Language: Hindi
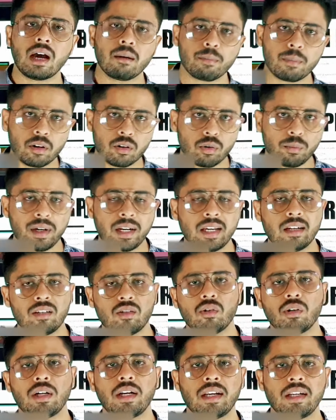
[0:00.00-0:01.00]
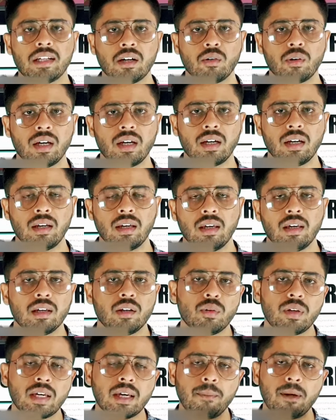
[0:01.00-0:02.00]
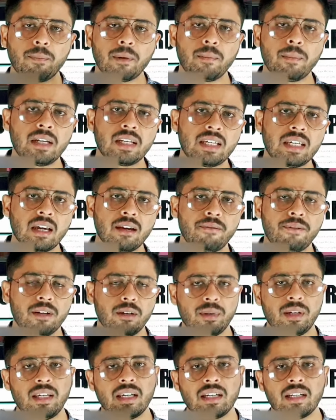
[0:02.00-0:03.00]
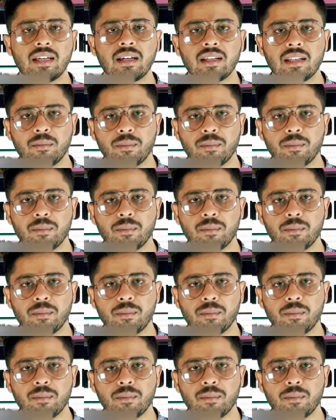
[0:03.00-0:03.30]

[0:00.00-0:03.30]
आप ऑटोमेटिकली जो डर जाओगे क्योंकि आपने पेमेंट किया है फिर भी ये